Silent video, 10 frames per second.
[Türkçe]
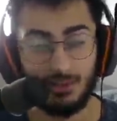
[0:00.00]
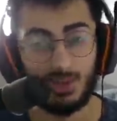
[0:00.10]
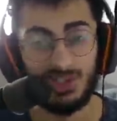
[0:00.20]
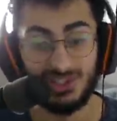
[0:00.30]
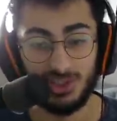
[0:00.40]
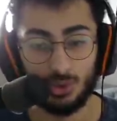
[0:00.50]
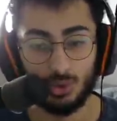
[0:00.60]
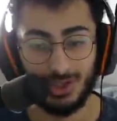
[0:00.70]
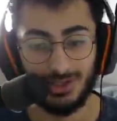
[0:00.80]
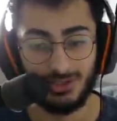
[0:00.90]
böyle hızlıca
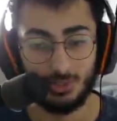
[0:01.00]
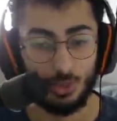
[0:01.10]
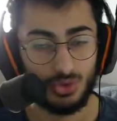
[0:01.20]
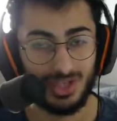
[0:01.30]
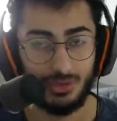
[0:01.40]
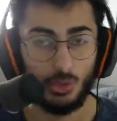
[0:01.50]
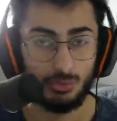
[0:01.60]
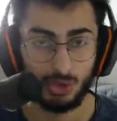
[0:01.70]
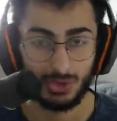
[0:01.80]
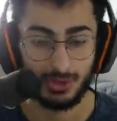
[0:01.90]
dönerler. O özelliği
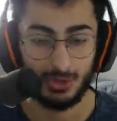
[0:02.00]
koymuşlar.